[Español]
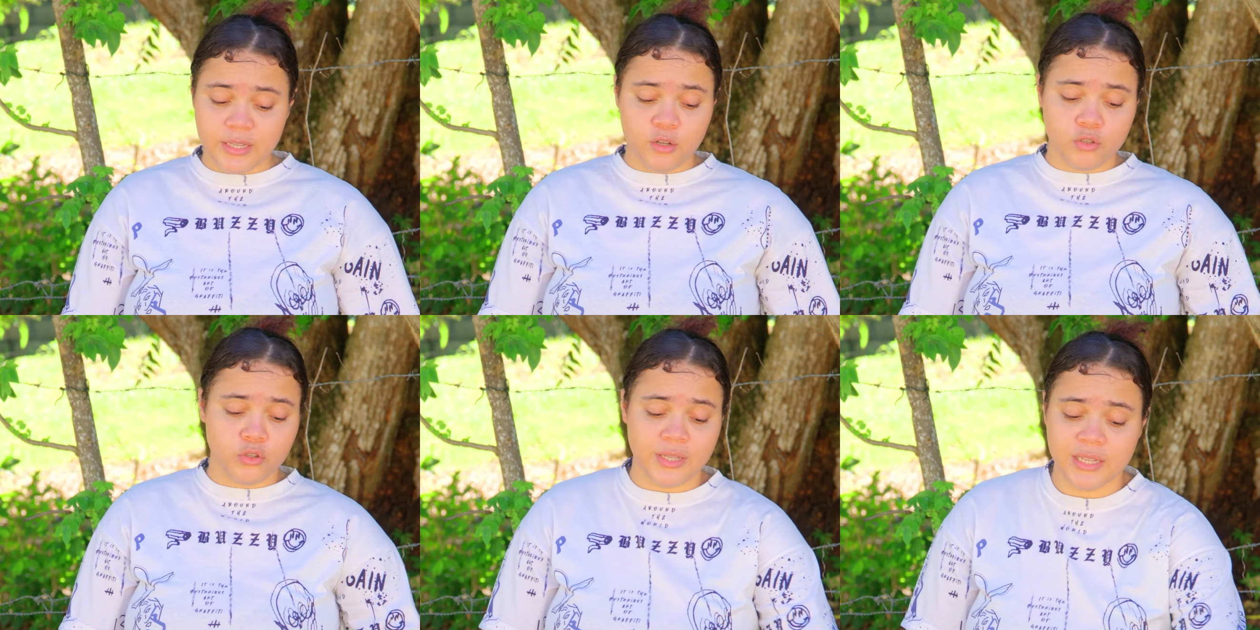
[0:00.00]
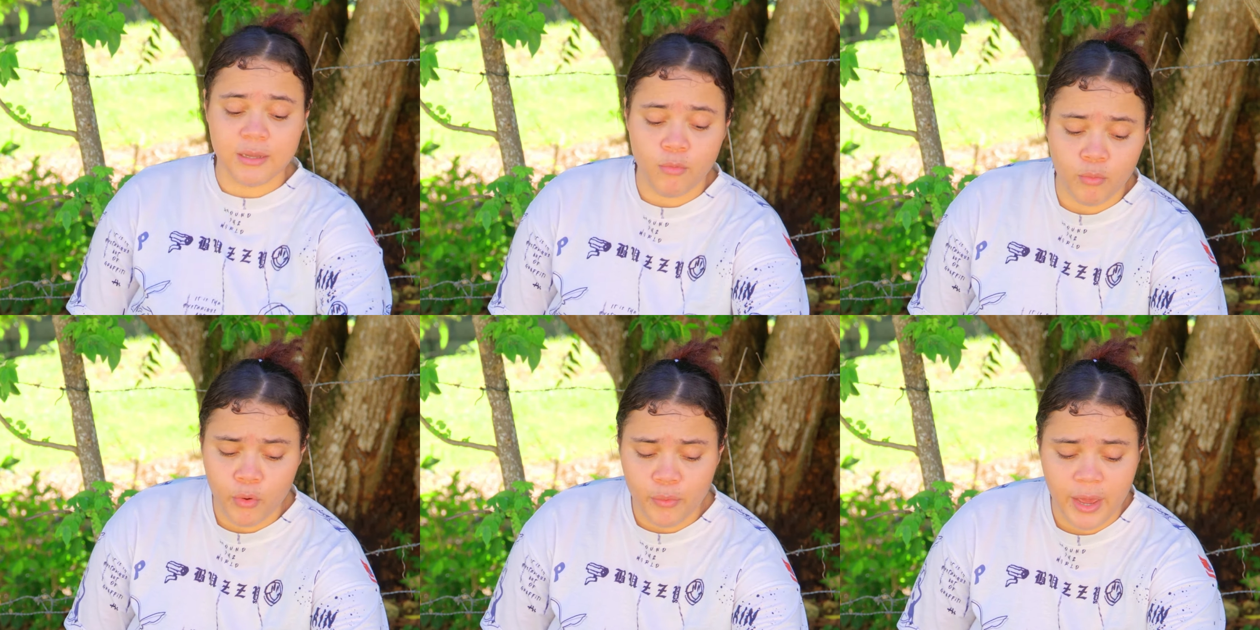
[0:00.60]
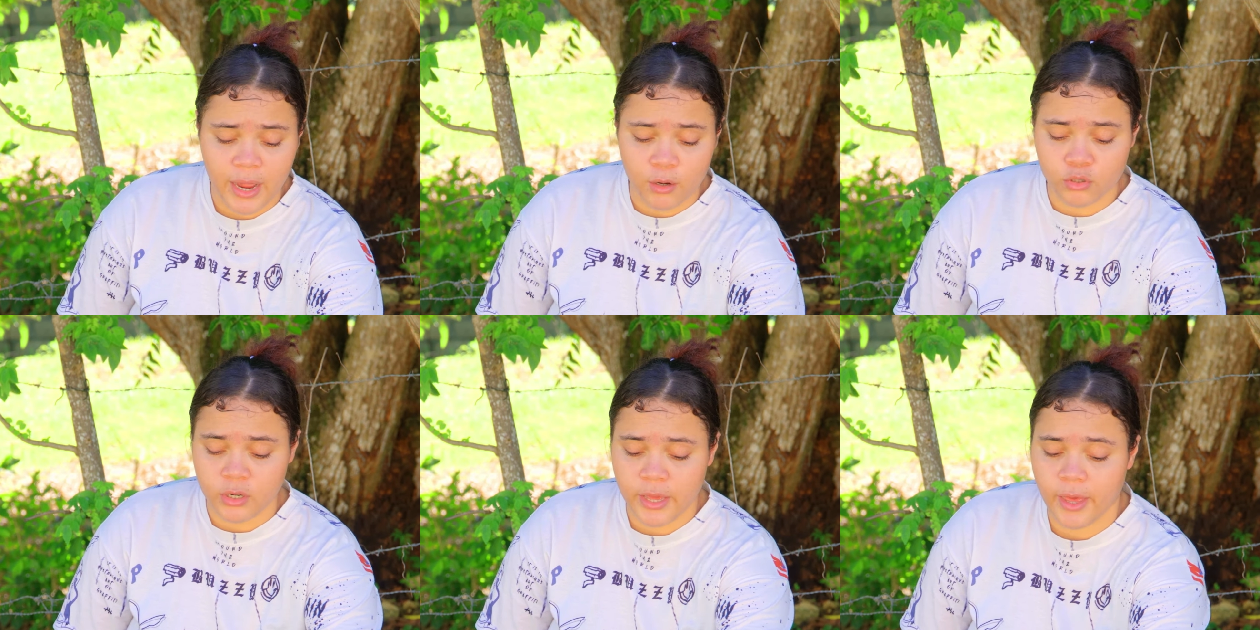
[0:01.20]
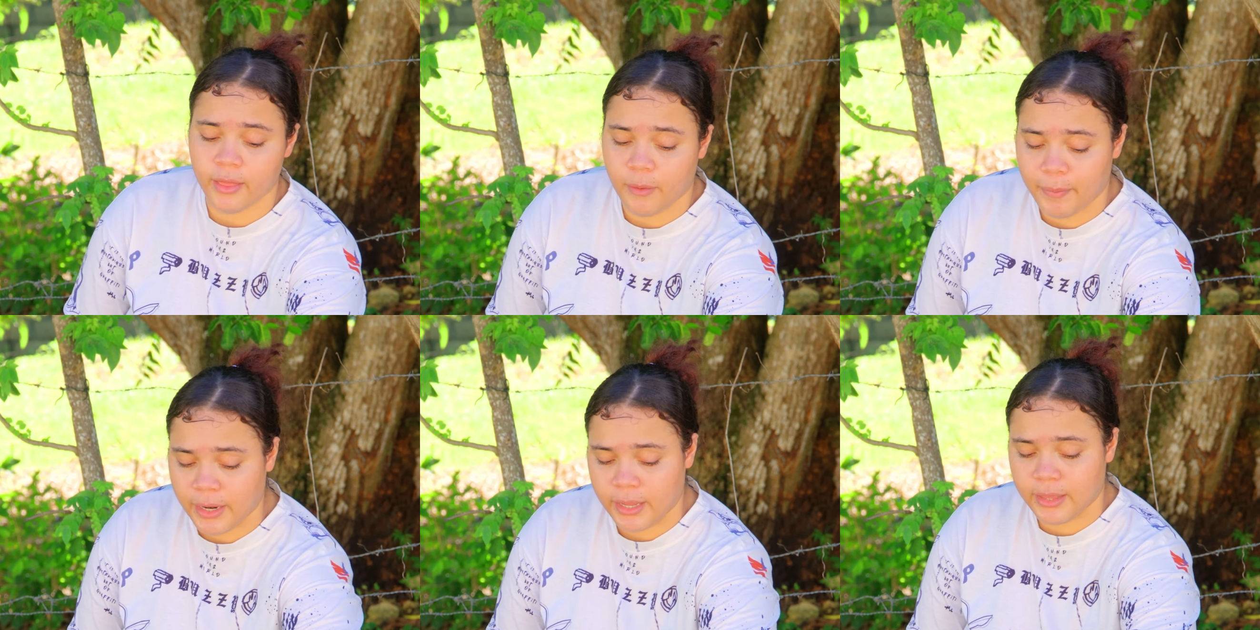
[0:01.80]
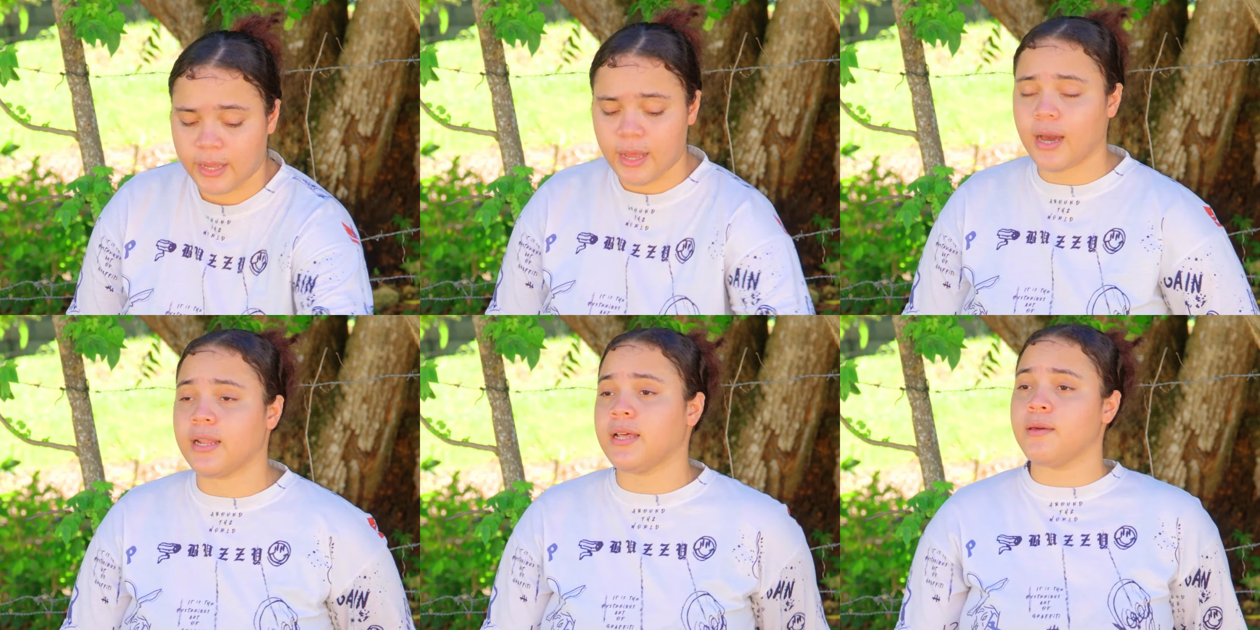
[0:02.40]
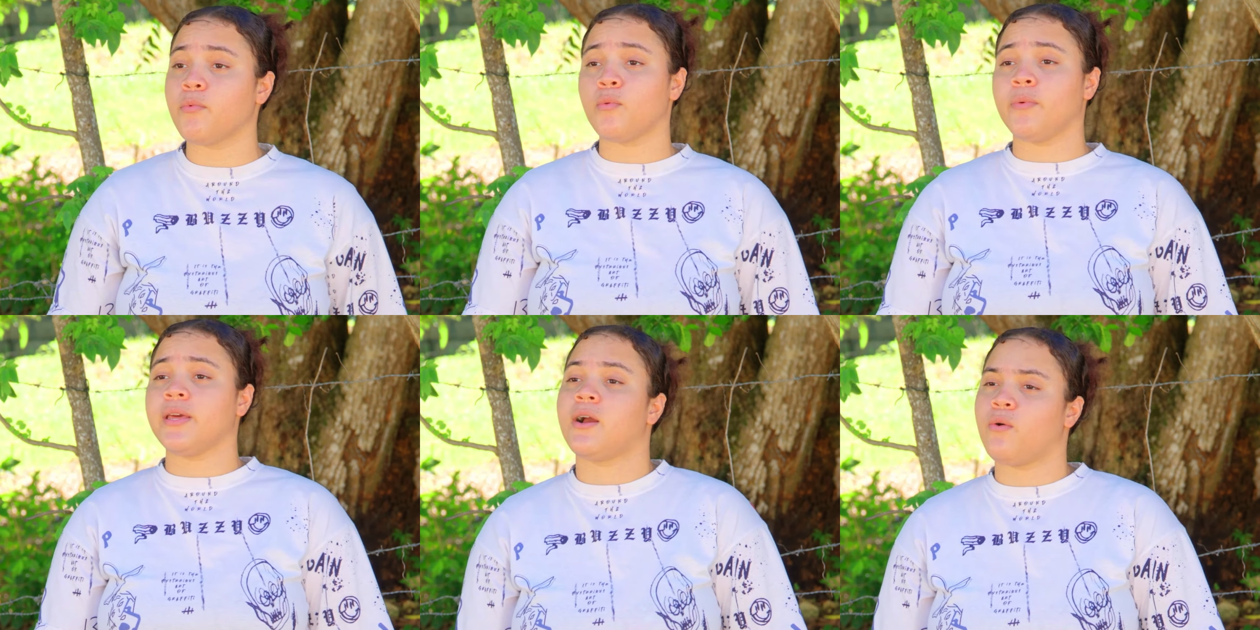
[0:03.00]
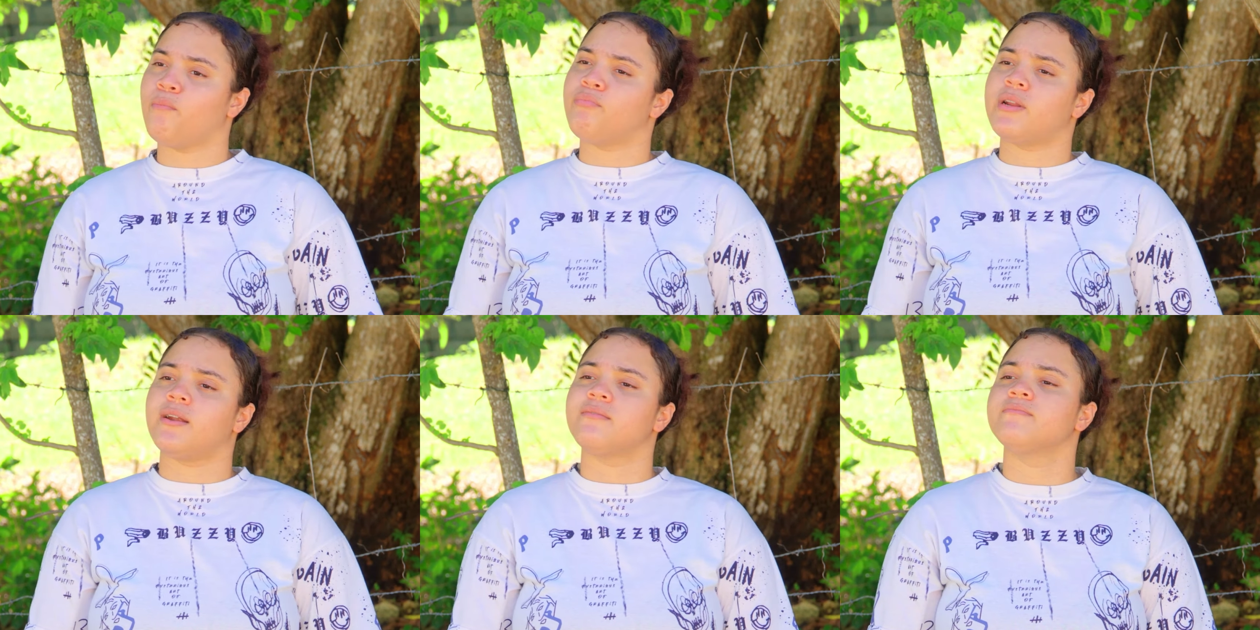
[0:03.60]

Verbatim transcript: es que nosotros atendemos muy bien a los clientes para que tengan ganas de volver a comprar.